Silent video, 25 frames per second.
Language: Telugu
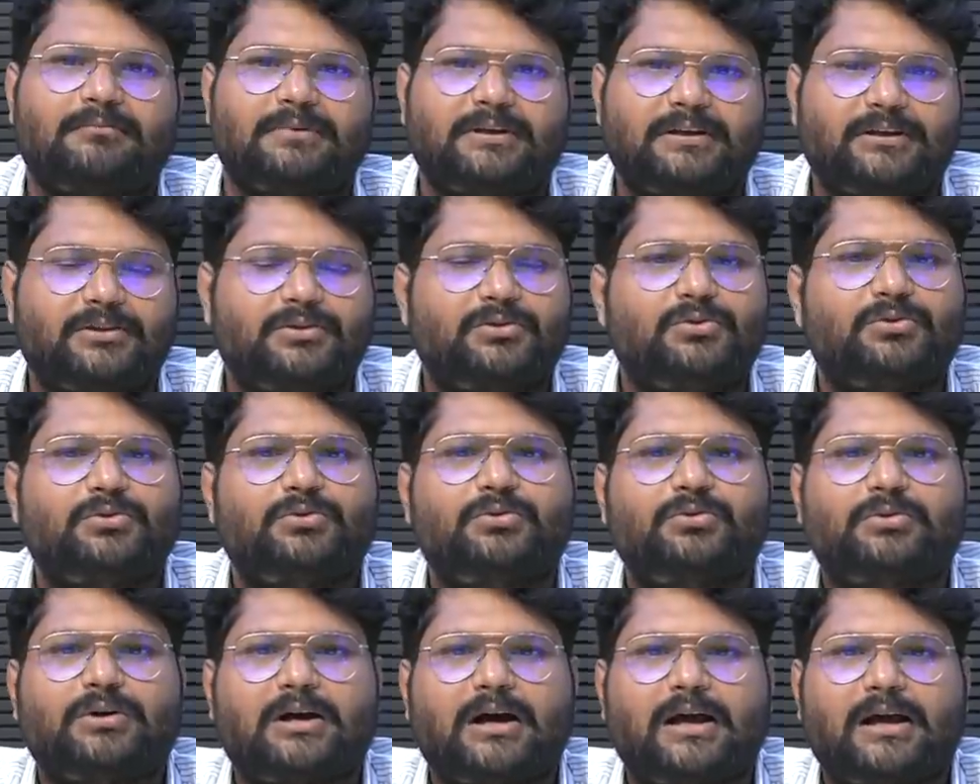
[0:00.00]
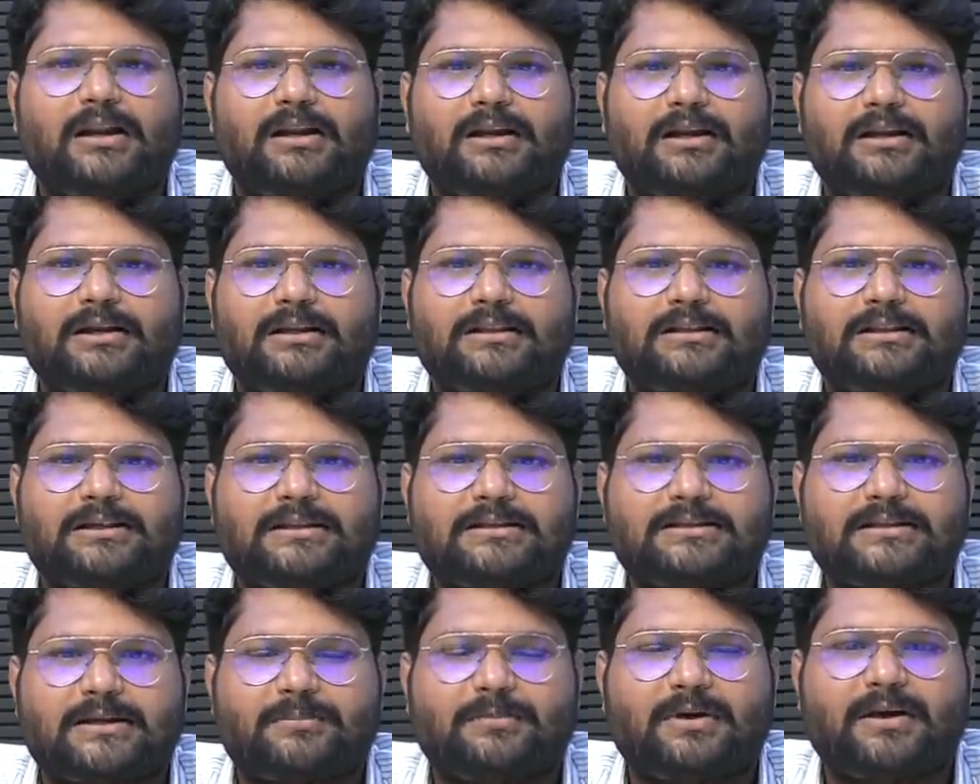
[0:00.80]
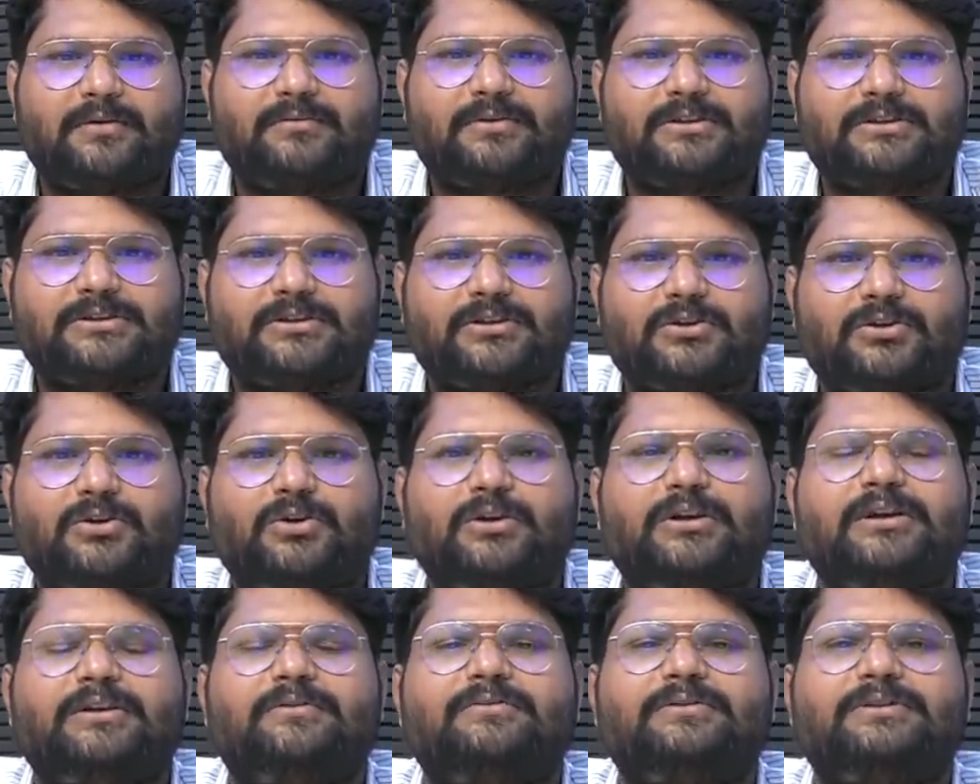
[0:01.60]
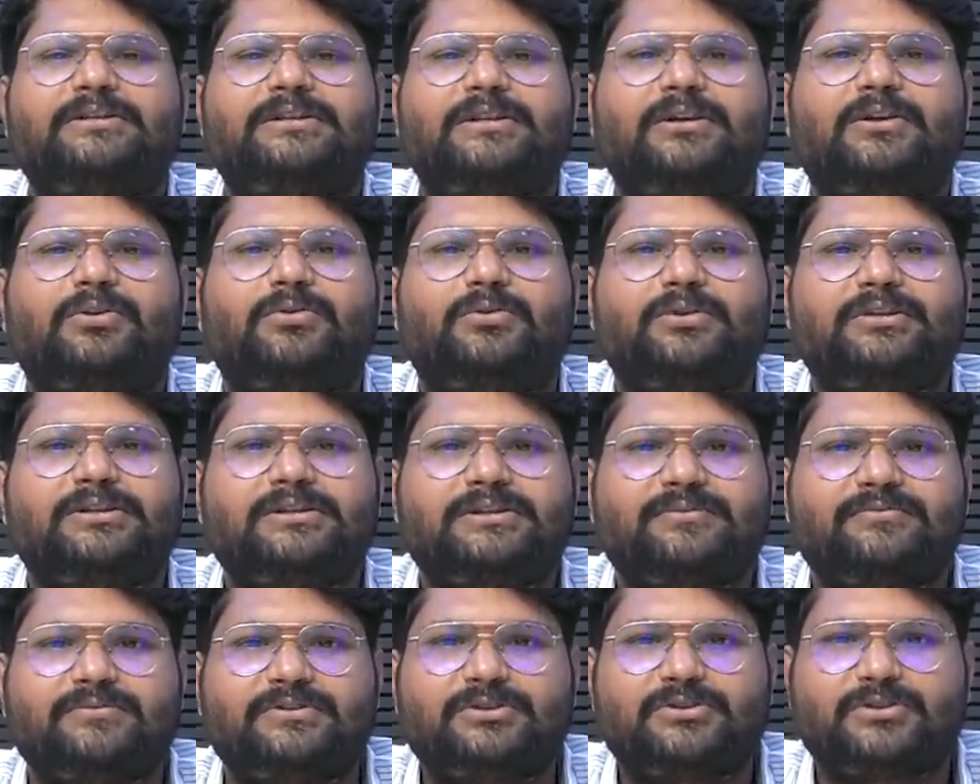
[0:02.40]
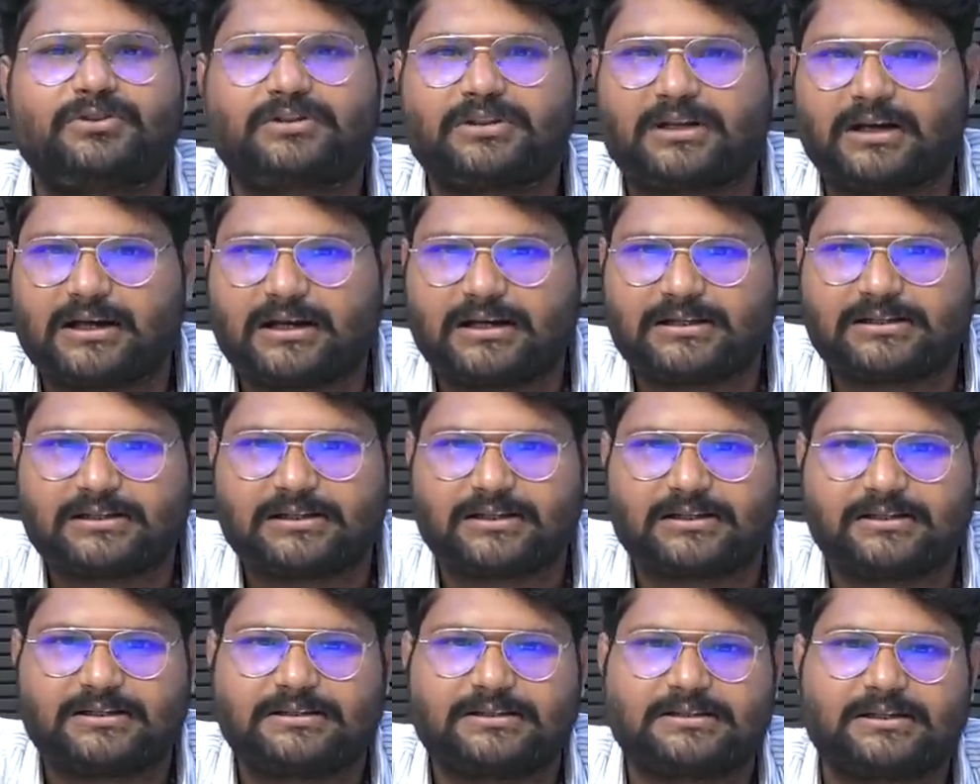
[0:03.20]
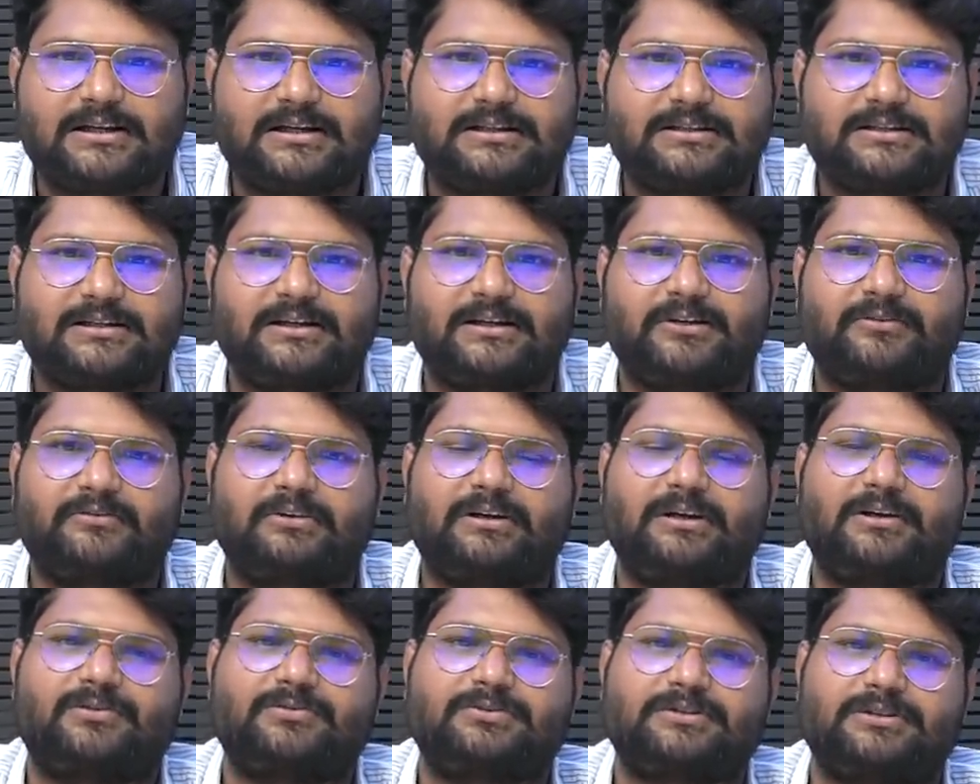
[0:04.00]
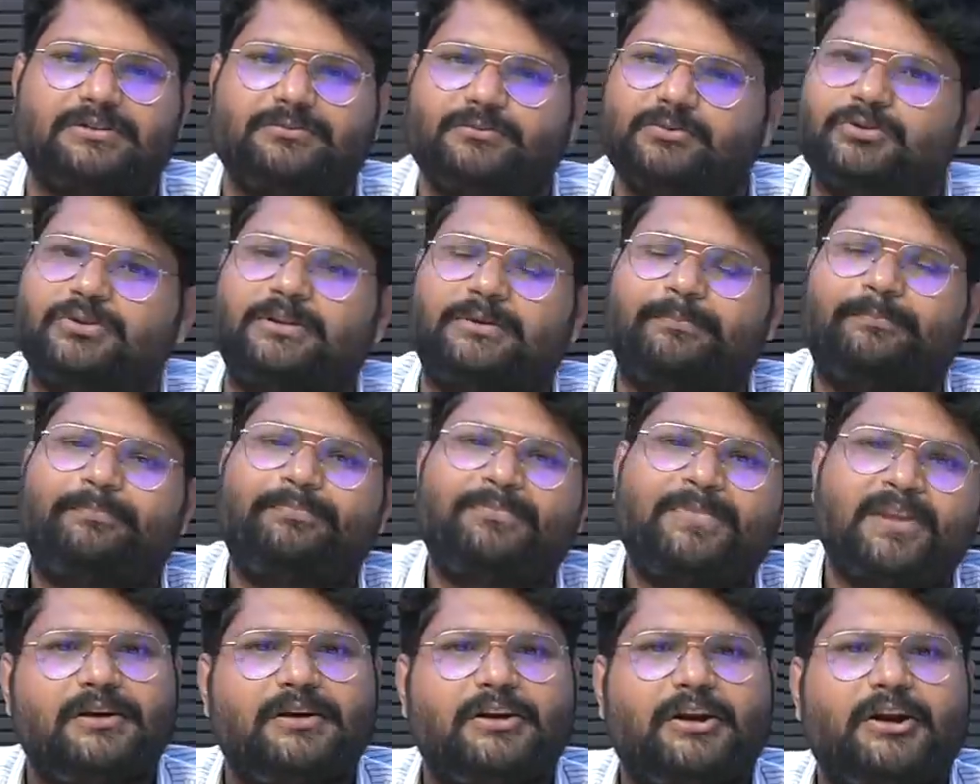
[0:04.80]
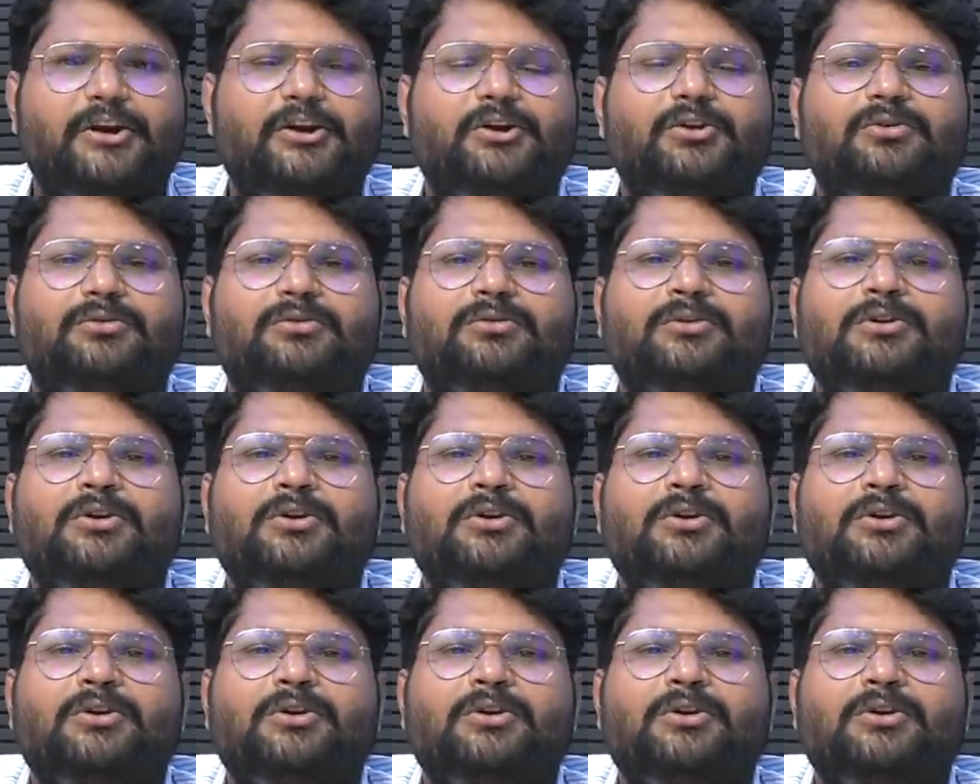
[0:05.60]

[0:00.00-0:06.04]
హిందూ కార్యకర్తల సమావేశంలో ఈ విషయం గురించి విస్తృతంగా చర్చించాల్సినటువంటి అవసరం ఉంది రెండు